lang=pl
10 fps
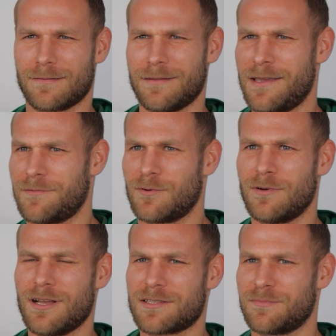nie wiem,
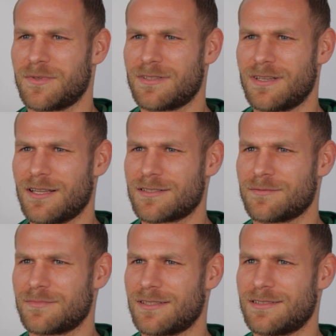kucharzem,
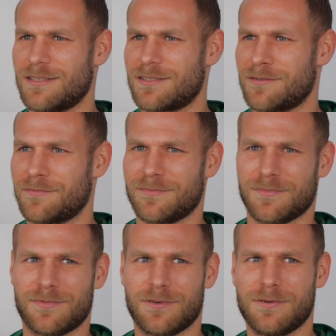piosenkarzem,
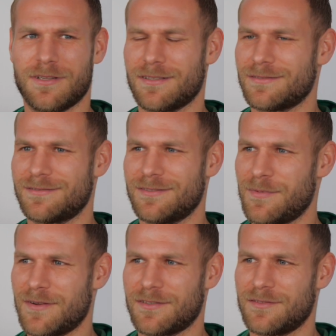tancerzem, w ogóle
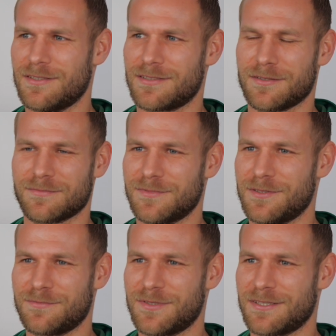naprawdę wszystkim,
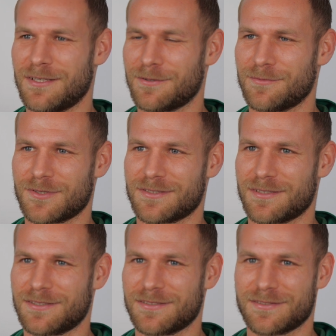czym by się dało,
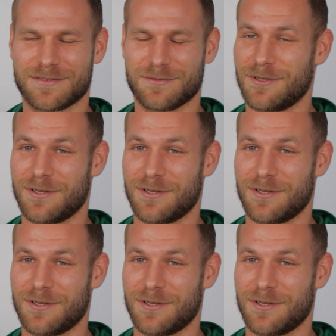można się... Z...